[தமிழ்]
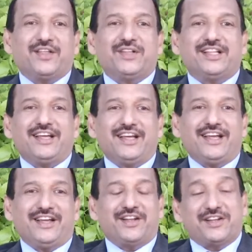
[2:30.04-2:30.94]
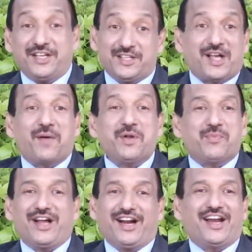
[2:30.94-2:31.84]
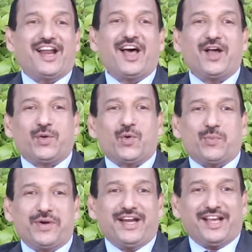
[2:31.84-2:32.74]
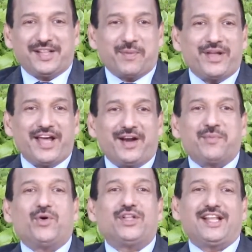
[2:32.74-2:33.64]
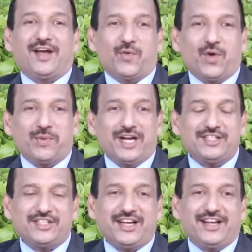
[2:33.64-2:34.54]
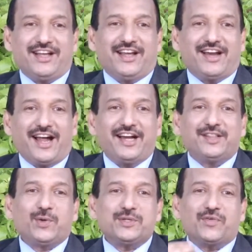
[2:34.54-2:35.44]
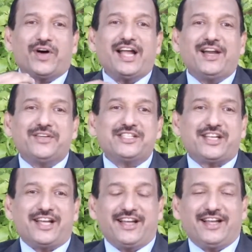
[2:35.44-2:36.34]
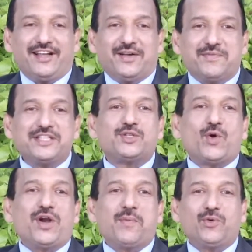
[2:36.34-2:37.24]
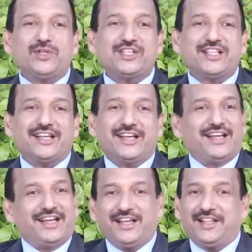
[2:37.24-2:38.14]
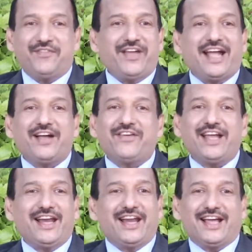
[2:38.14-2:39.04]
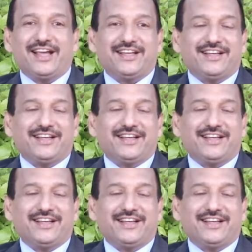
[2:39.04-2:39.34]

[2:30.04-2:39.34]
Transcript: அதை வந்து நீங்கள் சாப்பிட்டு பாருங்கள் நல்லா இருக்கும் அப்படின்னு அந்த அம்மையார் முகத்தில் அவ்வளோ மகிழ்ச்சி நான் எடுத்து கொஞ்சம் வாயில் வச்சேன் வச்ச உடனே புரிஞ்சுது இது வேகவே இல்லை